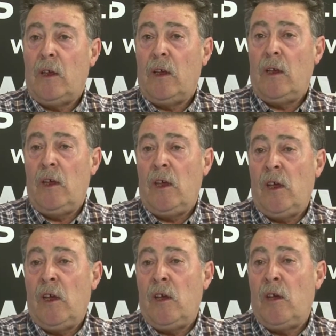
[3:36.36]

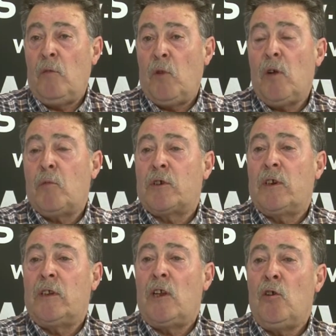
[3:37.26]
Y bueno, pues
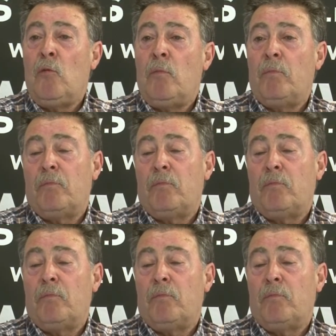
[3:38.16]
este año,